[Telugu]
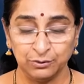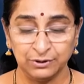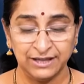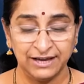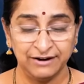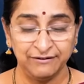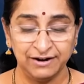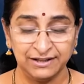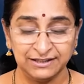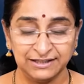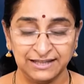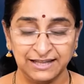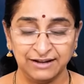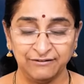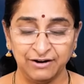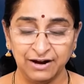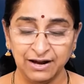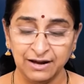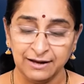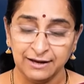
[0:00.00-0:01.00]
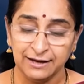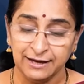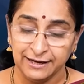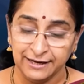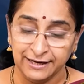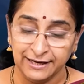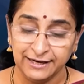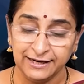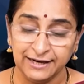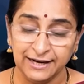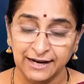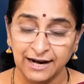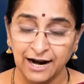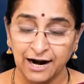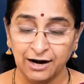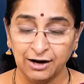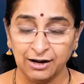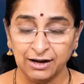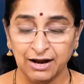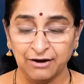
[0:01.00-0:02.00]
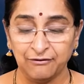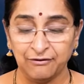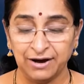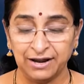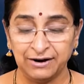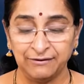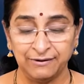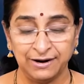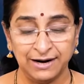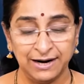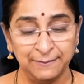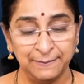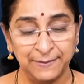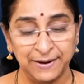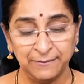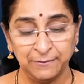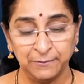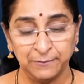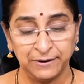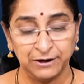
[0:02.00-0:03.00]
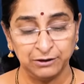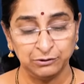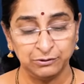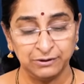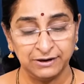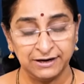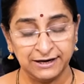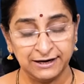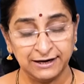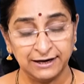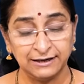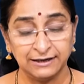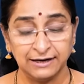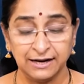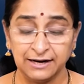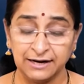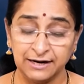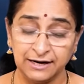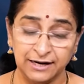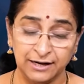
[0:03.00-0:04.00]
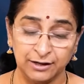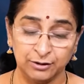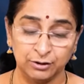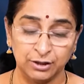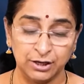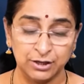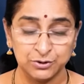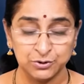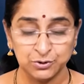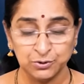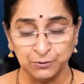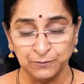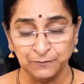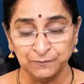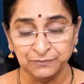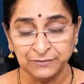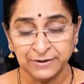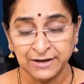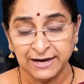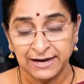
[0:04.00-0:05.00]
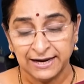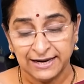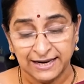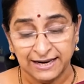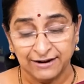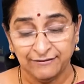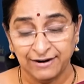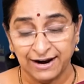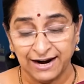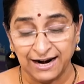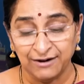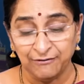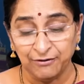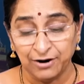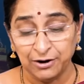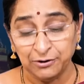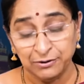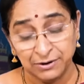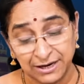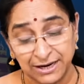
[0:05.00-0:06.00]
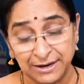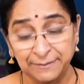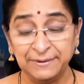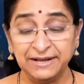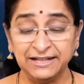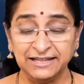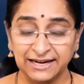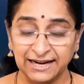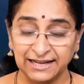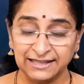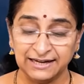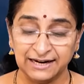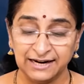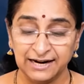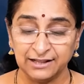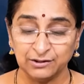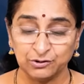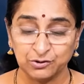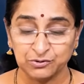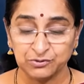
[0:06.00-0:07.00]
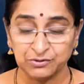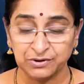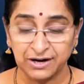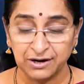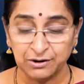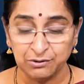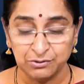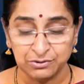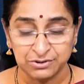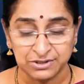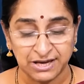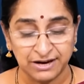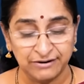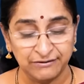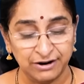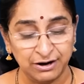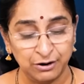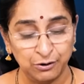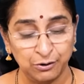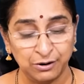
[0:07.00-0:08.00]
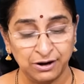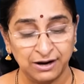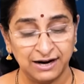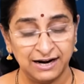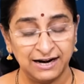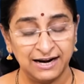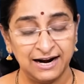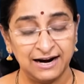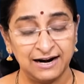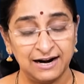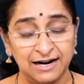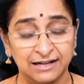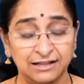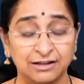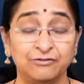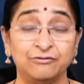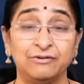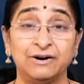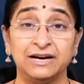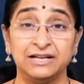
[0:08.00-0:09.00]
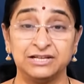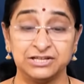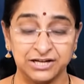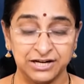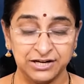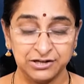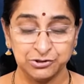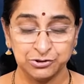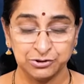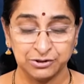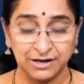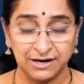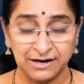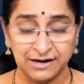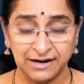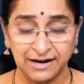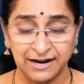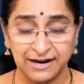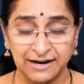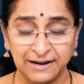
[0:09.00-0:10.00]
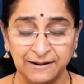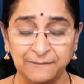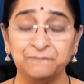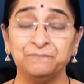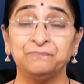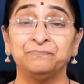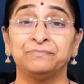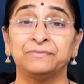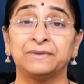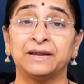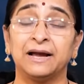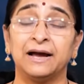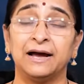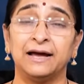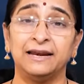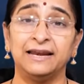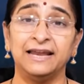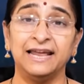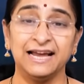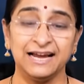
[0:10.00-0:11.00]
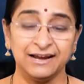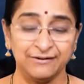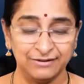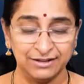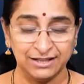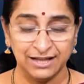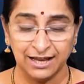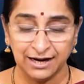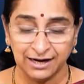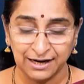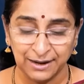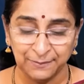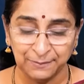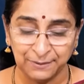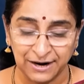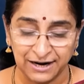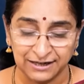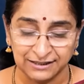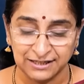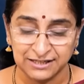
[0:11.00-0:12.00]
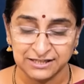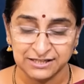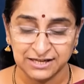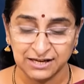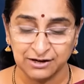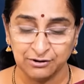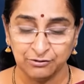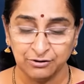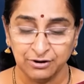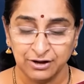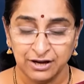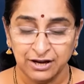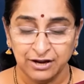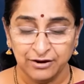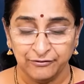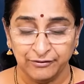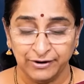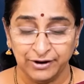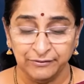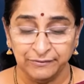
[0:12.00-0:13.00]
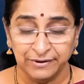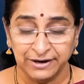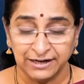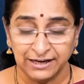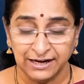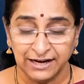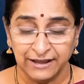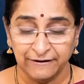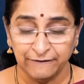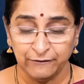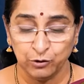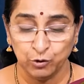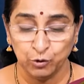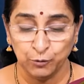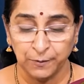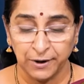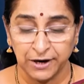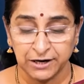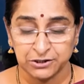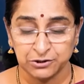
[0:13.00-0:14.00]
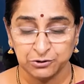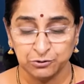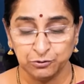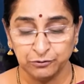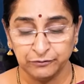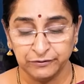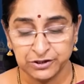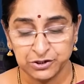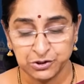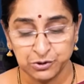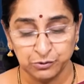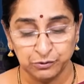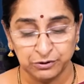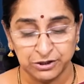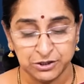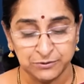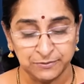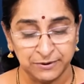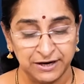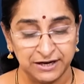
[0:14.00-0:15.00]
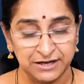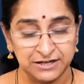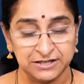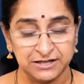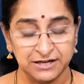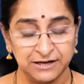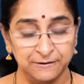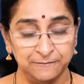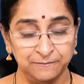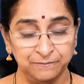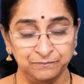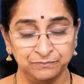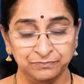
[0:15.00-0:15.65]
ఓ దేవాధిదేవ ఇన్ని నాళ్ళుగా వాని వల్ల మేము పడుతున్న ఇక్కట్లన్నీ నీకు తెలుసు ఈవేళ వాడు నీ మీదకే దండెత్తొస్తున్నాడు సర్వలోక కళ్యాణార్థం వాణ్ణి జయించు తండ్రి అని అనేక విధాలుగా ప్రార్థించారు వెనువెంటనే విరూపాక్షుడు విష్ణువుని స్మరించాడు